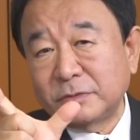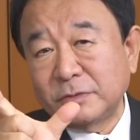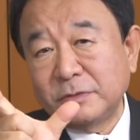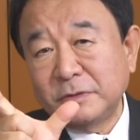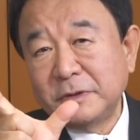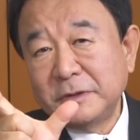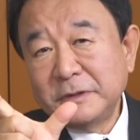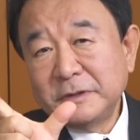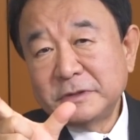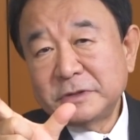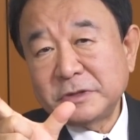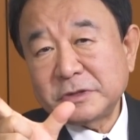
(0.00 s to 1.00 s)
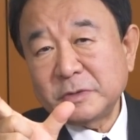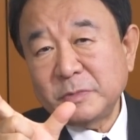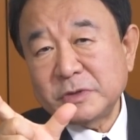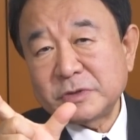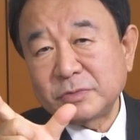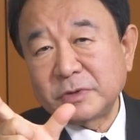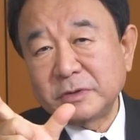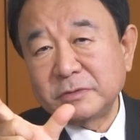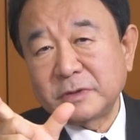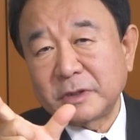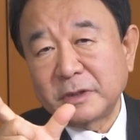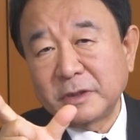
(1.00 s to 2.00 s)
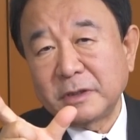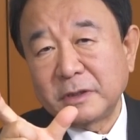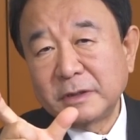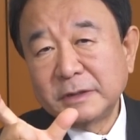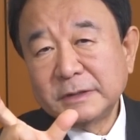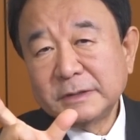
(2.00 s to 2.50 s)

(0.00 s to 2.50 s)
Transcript: と正式名称で言うから